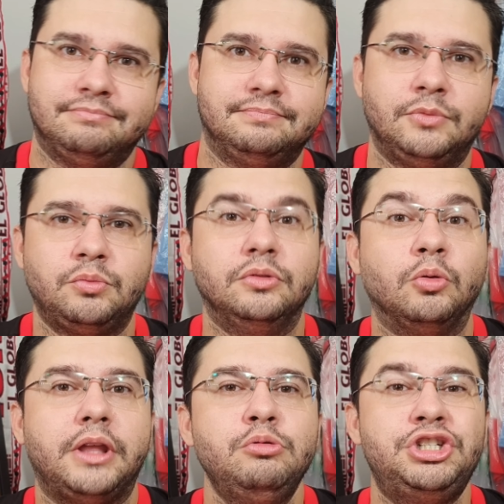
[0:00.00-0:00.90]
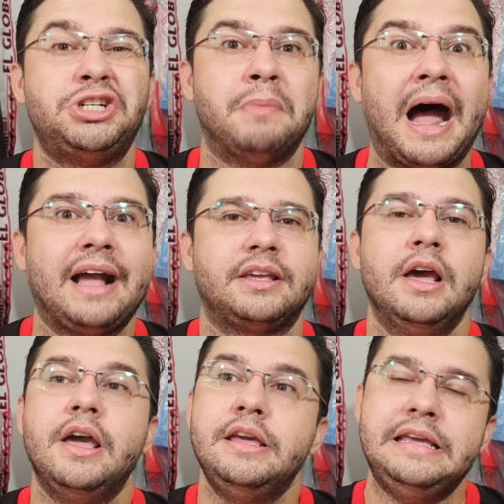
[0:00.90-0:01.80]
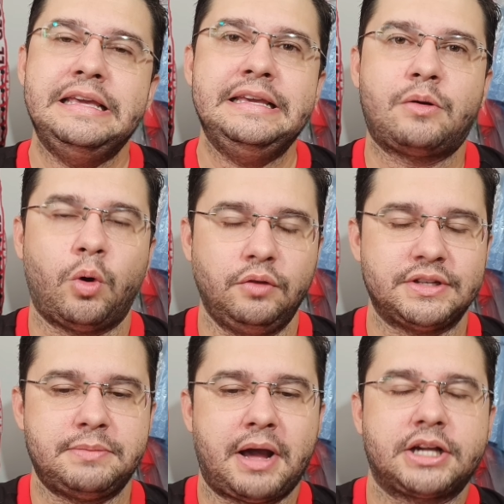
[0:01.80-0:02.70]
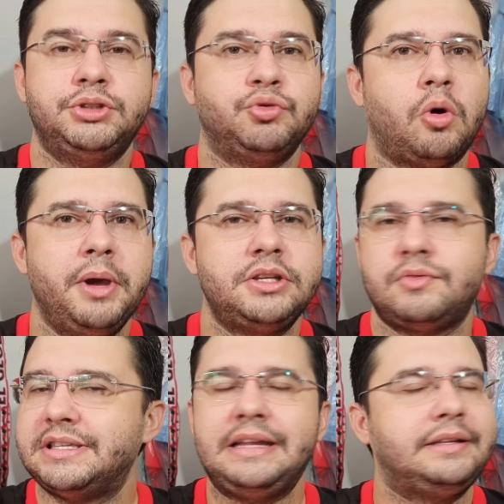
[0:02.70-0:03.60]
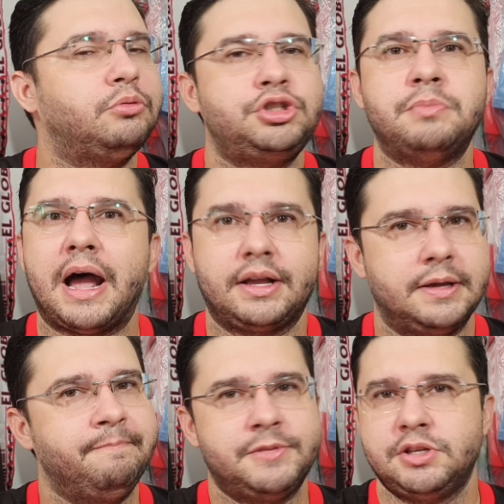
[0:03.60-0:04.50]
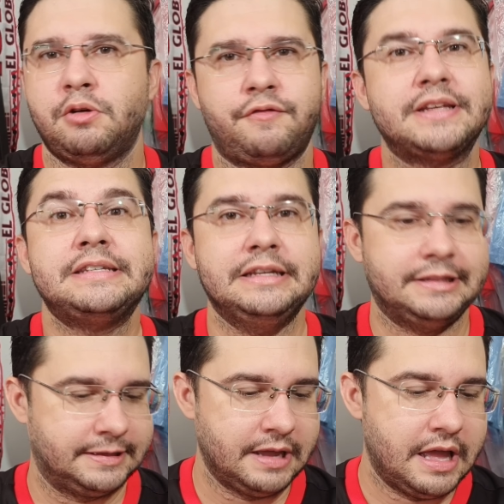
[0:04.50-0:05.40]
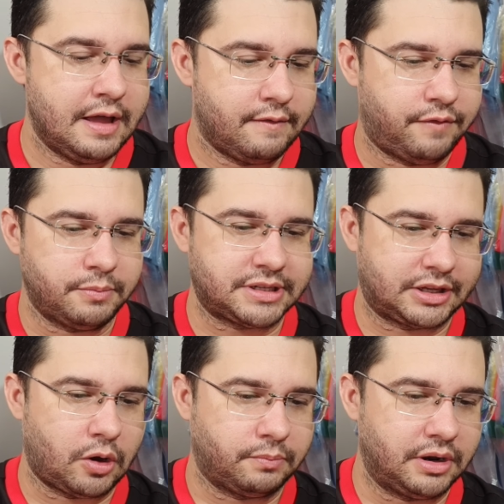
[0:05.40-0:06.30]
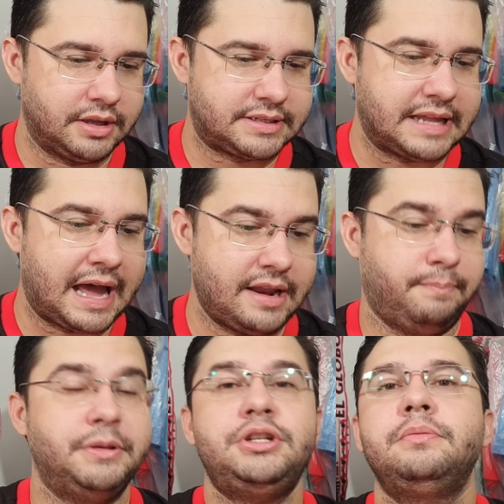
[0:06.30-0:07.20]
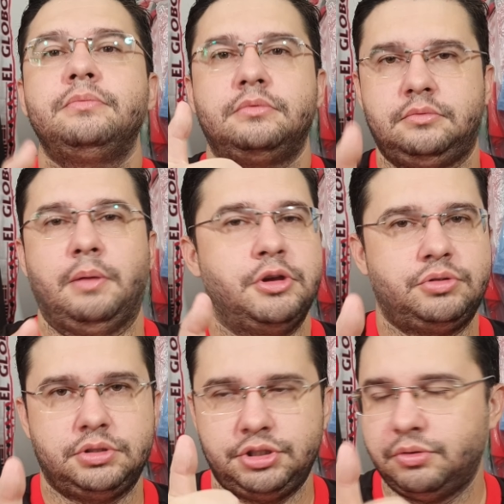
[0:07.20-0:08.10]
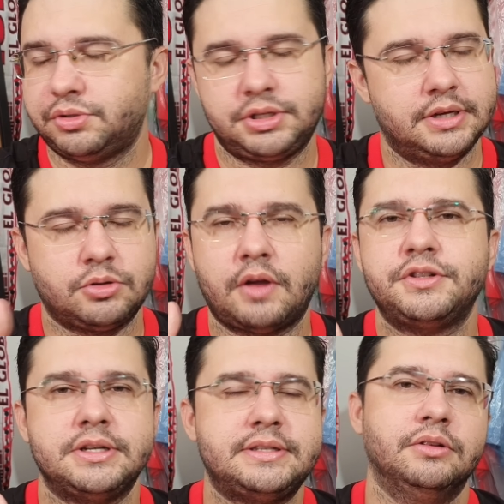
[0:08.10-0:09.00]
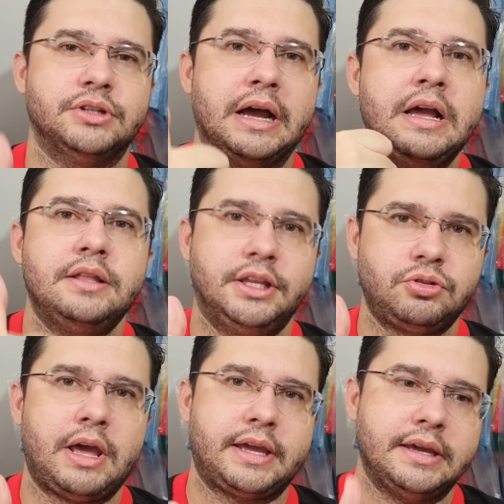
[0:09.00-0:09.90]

não, não tem o um desmarque. E quando você marca individualmente, você tem que ter o um desmarque, senão facilita. Vamos aqui, ó, no lance da área, pedir. Amigos, não se esqueçam, eu estava esquecendo já. Deixa o like